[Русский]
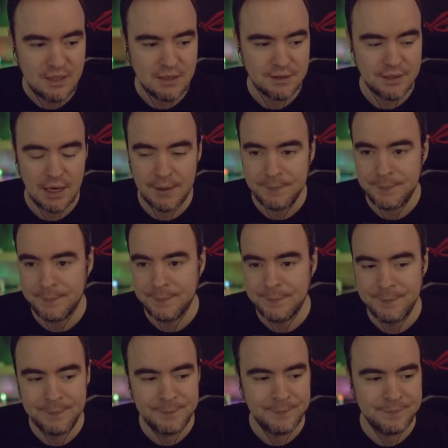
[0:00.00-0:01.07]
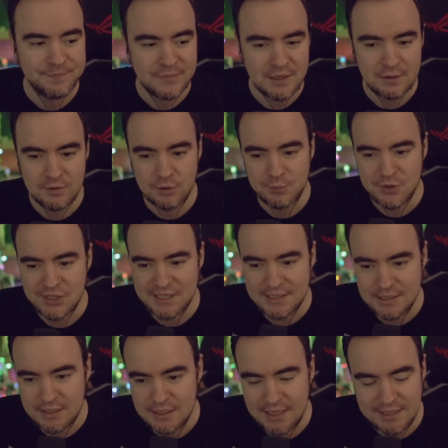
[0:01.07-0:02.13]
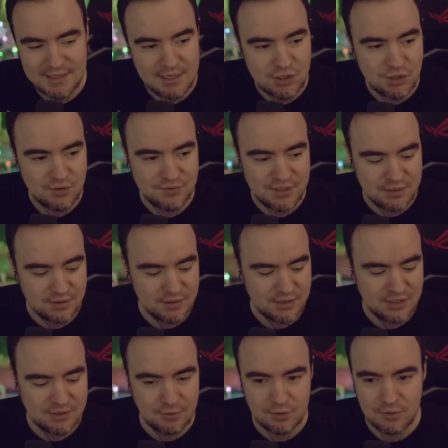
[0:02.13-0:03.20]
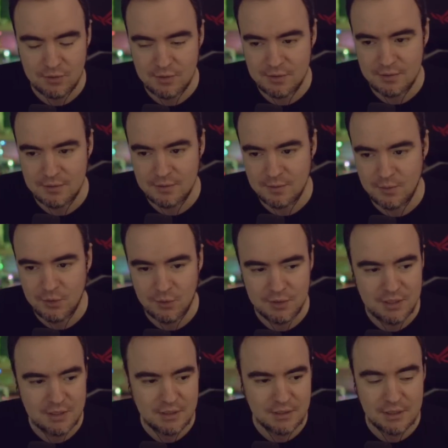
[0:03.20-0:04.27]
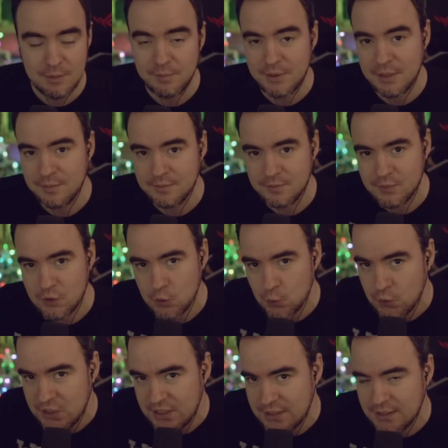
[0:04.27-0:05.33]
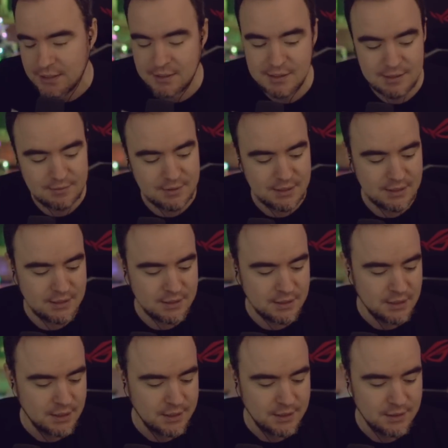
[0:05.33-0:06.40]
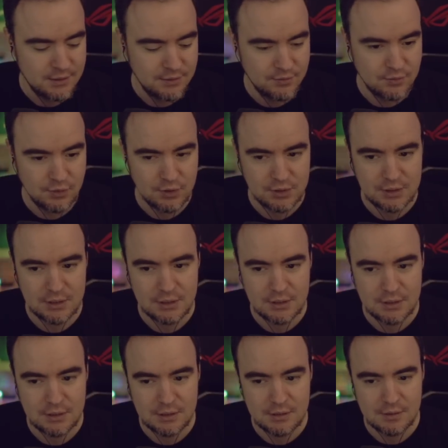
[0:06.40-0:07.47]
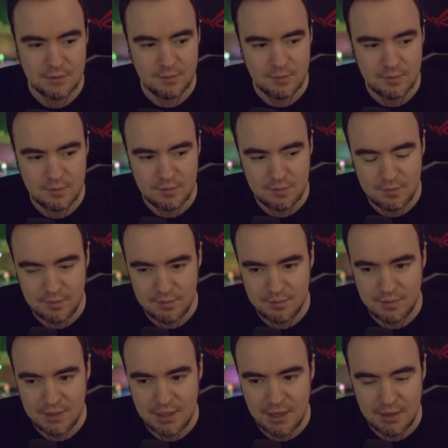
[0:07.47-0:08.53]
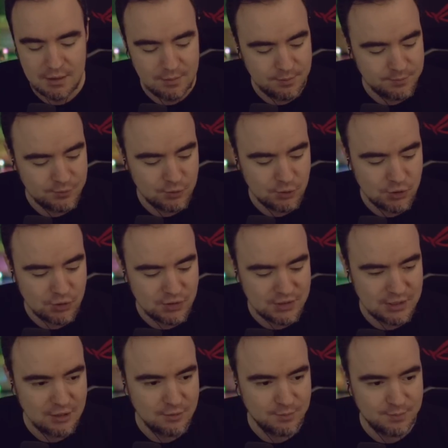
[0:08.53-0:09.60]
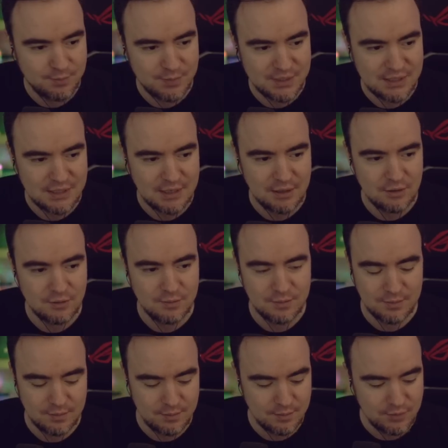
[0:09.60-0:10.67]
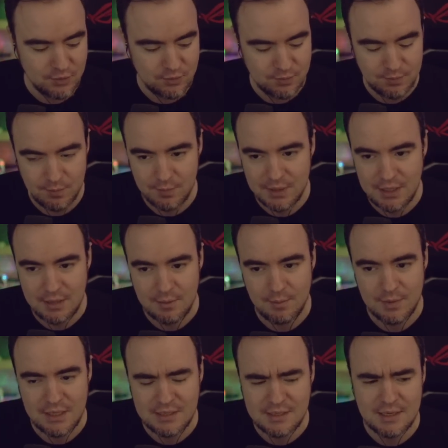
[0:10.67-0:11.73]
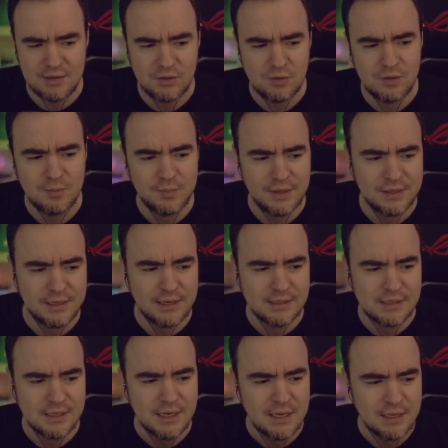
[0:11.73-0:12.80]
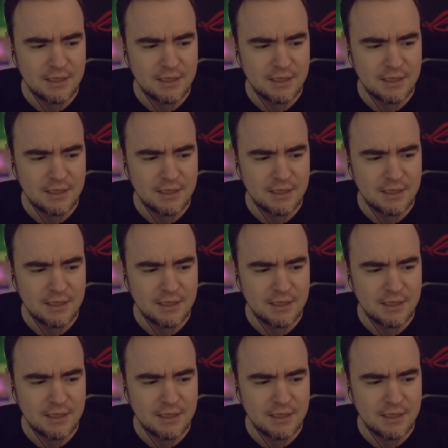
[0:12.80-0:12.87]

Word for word: Да. Угу. Ну, просто я знаю, что все, с него тут э, многие там прям сутся, извините. Вот. Э, я то, что знаю по сериалам, ну, мне, мне, скорее всего, не понравится.